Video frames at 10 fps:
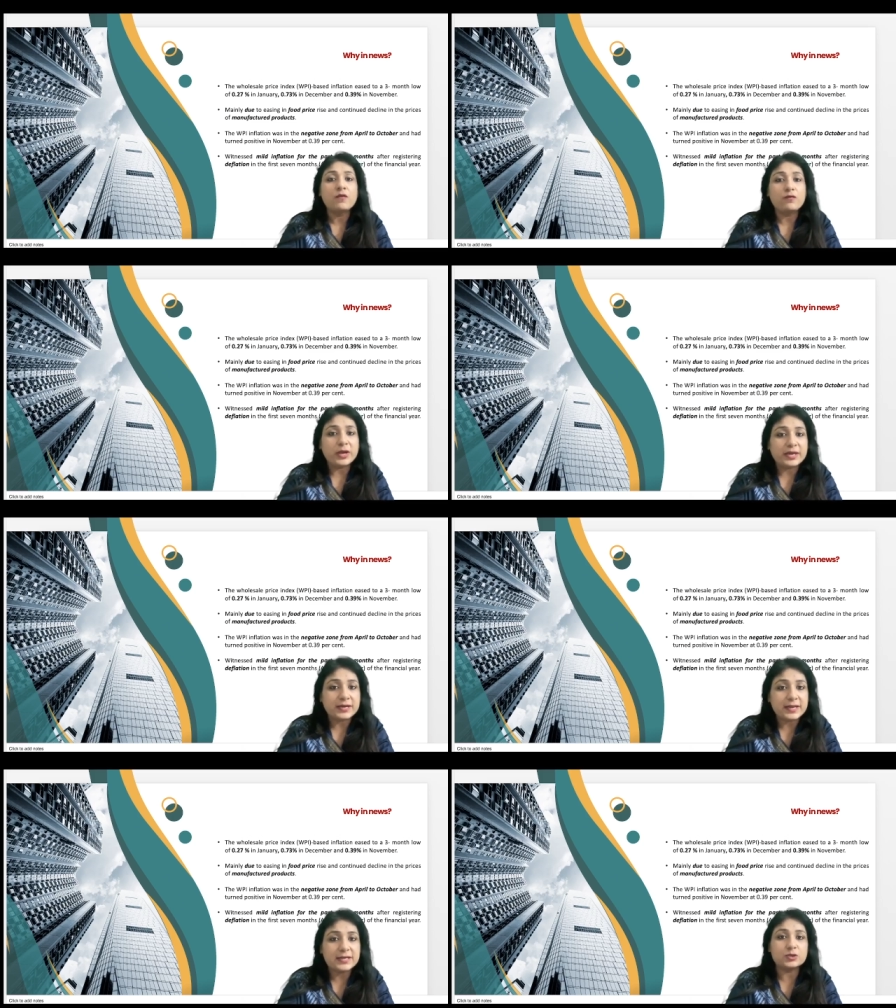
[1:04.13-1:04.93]
वो
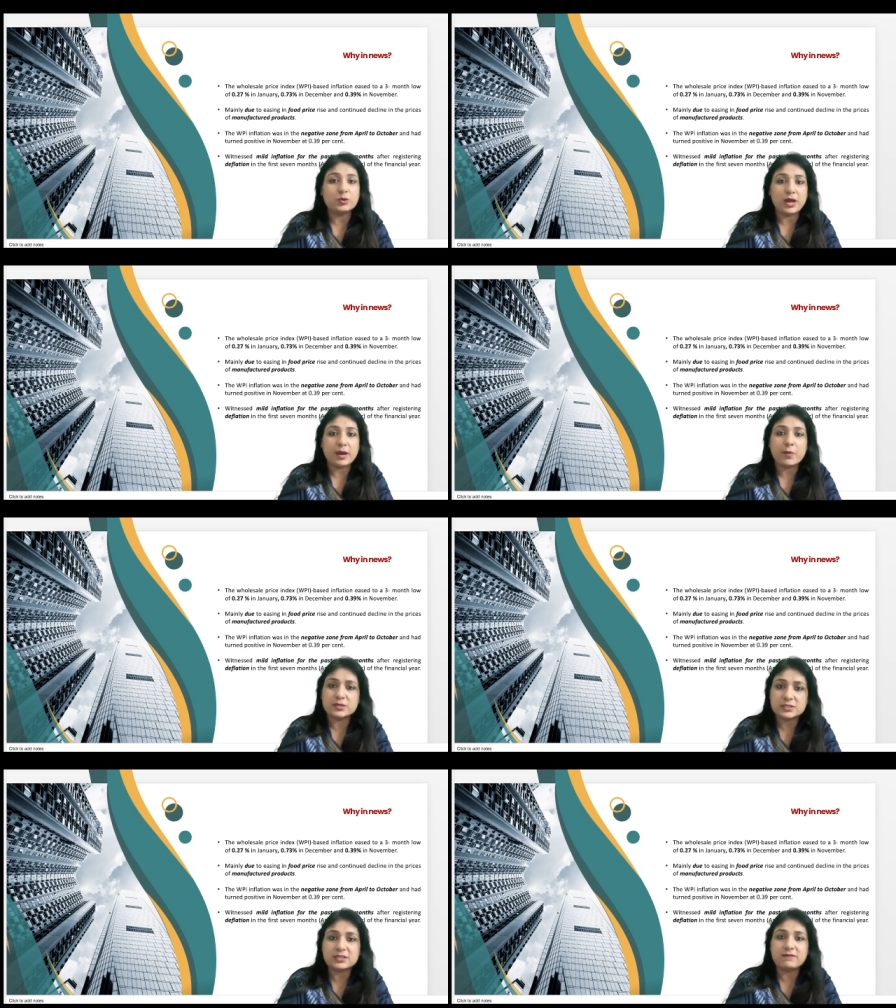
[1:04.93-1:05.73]
इंक्रीज़ हो रहा है
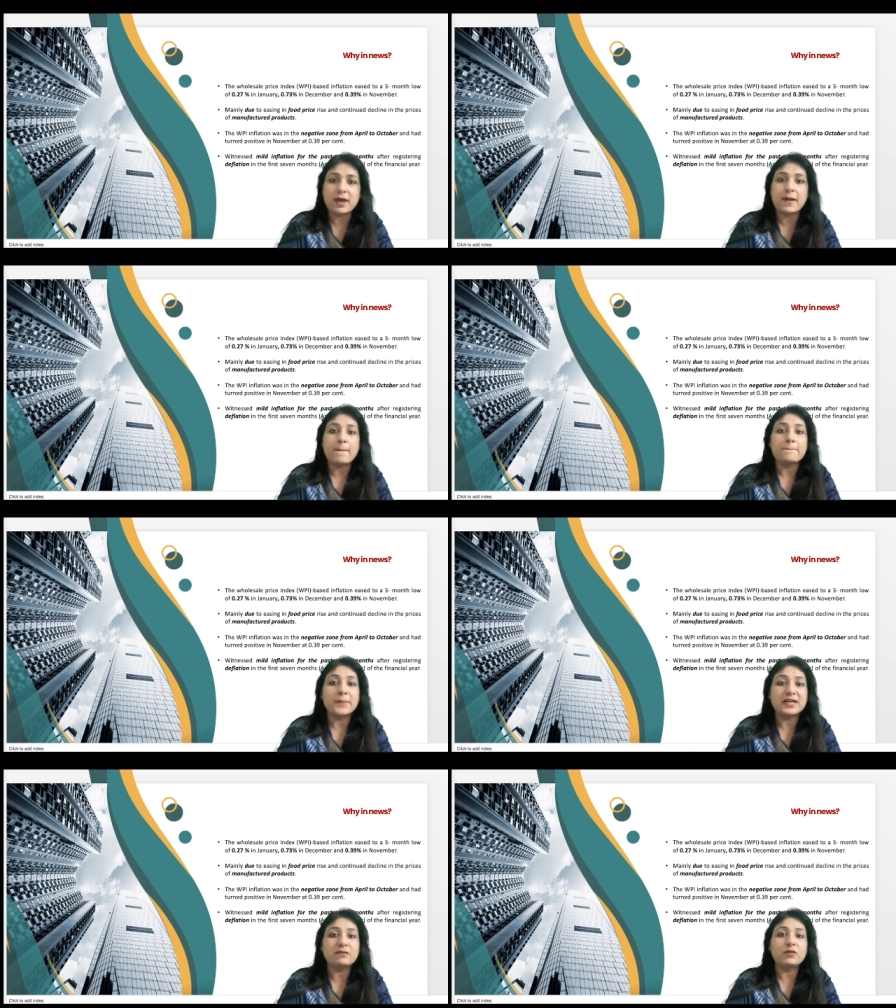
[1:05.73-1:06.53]
पॉजिटिव है
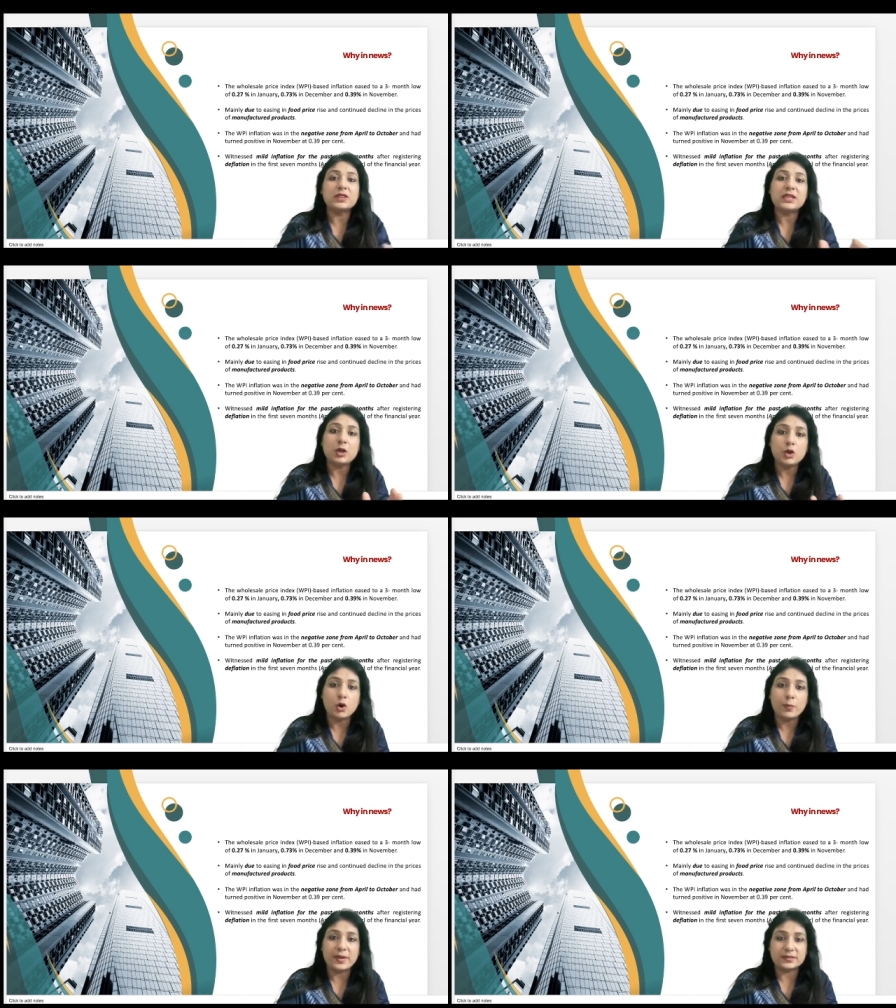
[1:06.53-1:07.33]
बट विद द
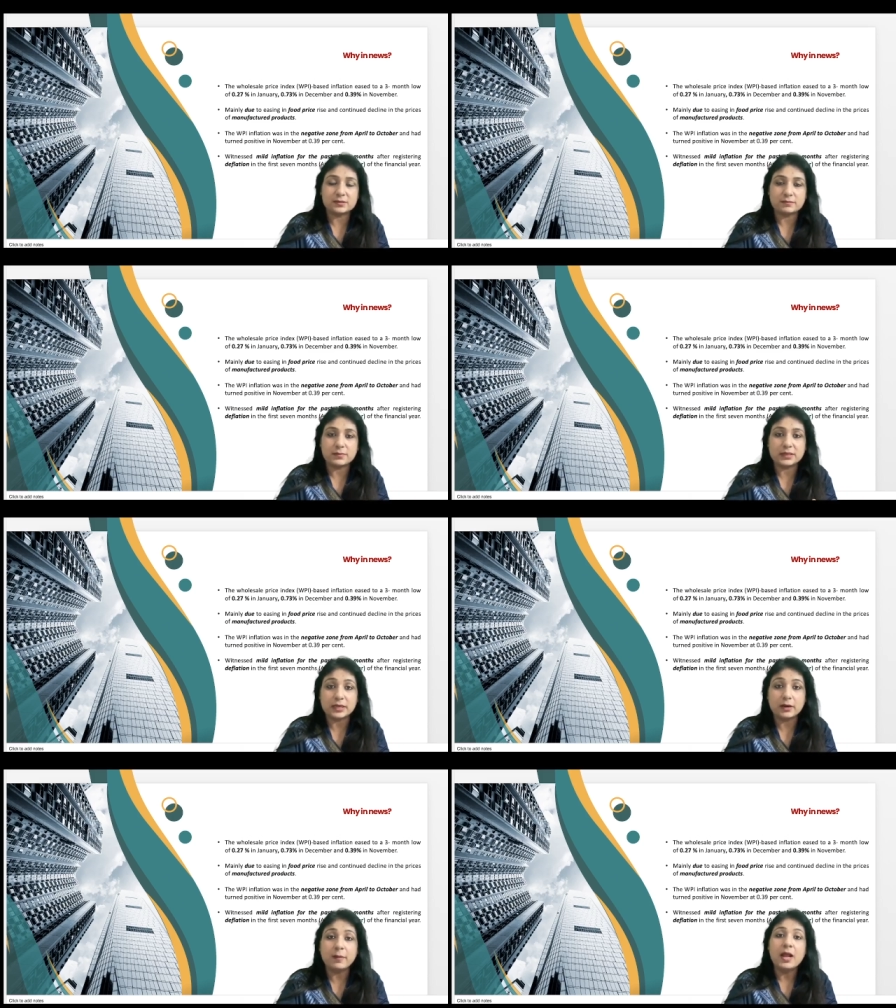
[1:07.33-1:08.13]
लो पेस
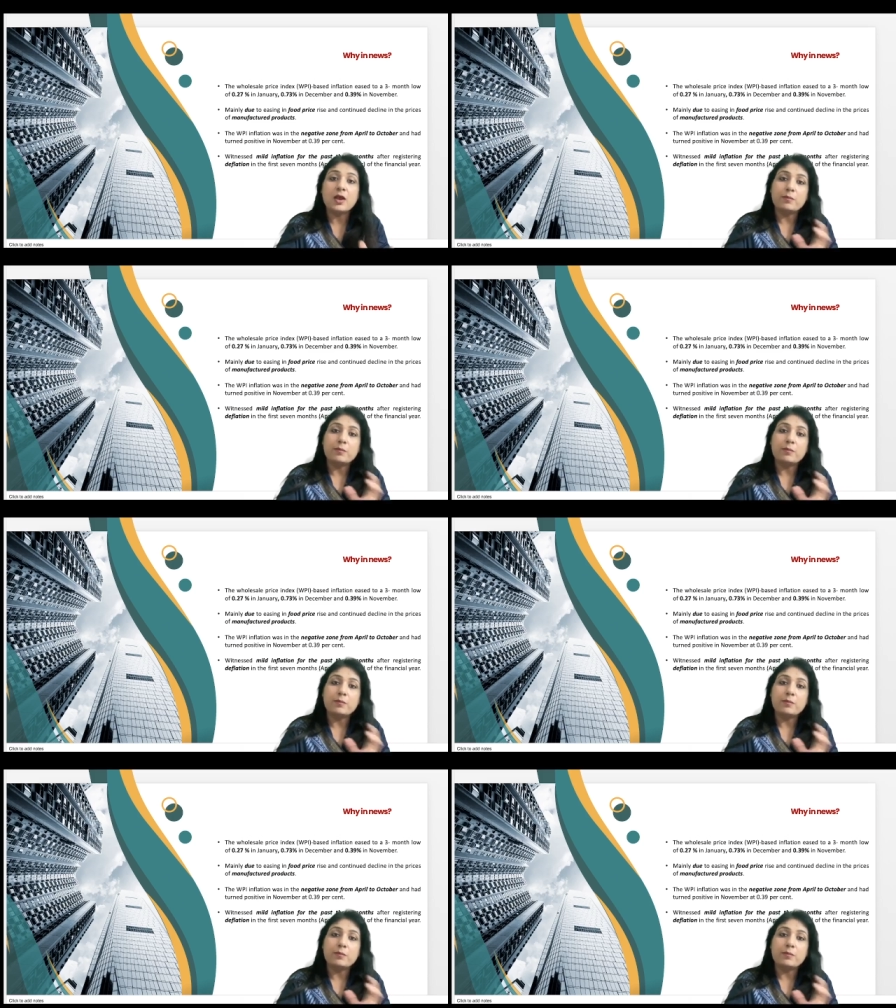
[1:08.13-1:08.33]
मतलब